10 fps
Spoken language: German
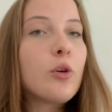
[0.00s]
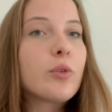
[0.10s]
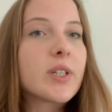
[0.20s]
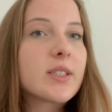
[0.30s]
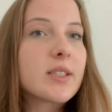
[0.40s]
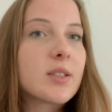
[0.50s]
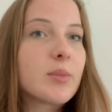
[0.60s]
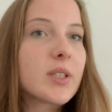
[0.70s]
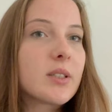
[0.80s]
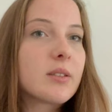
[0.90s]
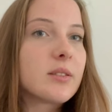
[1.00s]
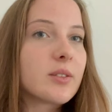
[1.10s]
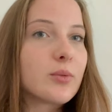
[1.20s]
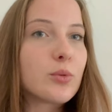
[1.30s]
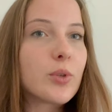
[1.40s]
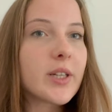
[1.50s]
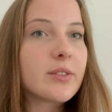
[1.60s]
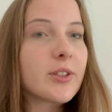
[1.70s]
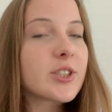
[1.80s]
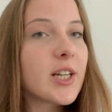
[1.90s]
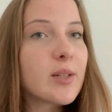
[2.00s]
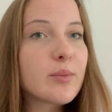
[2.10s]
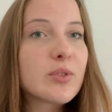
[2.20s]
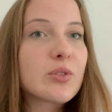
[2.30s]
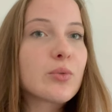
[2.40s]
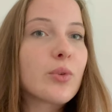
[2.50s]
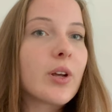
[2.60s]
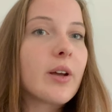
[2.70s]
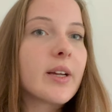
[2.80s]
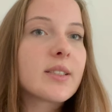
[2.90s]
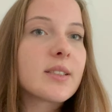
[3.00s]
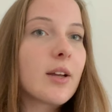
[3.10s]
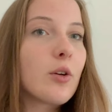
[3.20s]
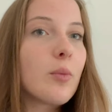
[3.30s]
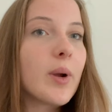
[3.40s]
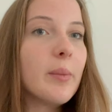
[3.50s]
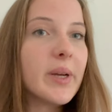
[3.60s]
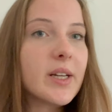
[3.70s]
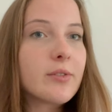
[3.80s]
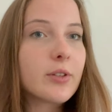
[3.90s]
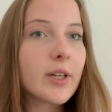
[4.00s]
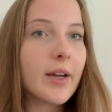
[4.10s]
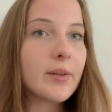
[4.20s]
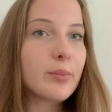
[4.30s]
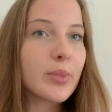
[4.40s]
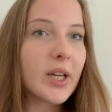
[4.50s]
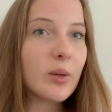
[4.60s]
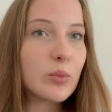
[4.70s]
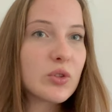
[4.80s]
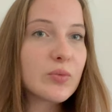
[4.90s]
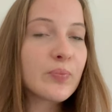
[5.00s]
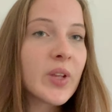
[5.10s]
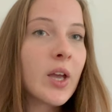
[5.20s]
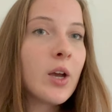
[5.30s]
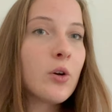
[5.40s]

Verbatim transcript: und dass ich mich irgendwo hätte verstellen müssen oder extra nochmal mehr Effort reinbringen müssen.